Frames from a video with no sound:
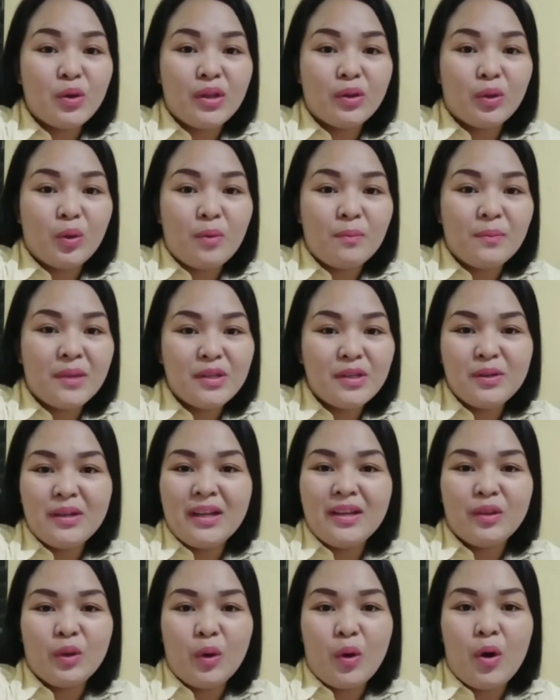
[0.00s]
nyo itong video
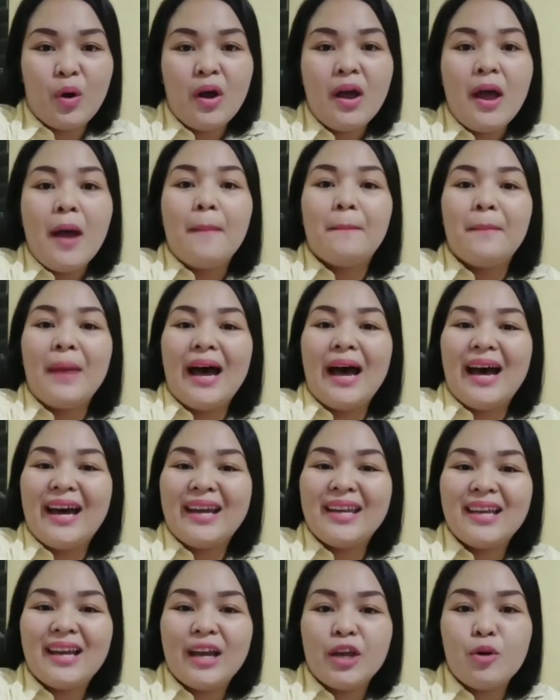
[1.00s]
na ito,
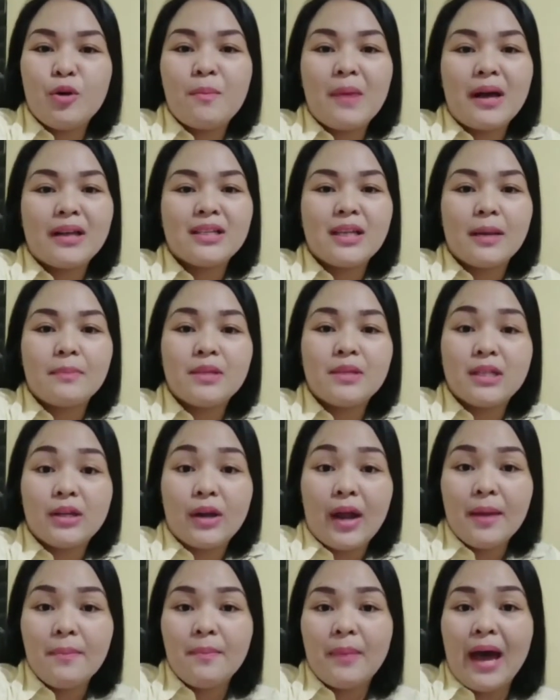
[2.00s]
maaari kayong
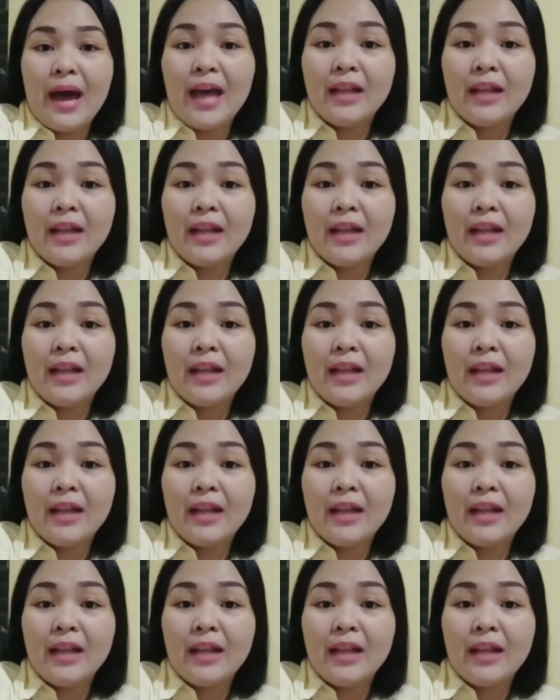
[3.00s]
mag-subscribe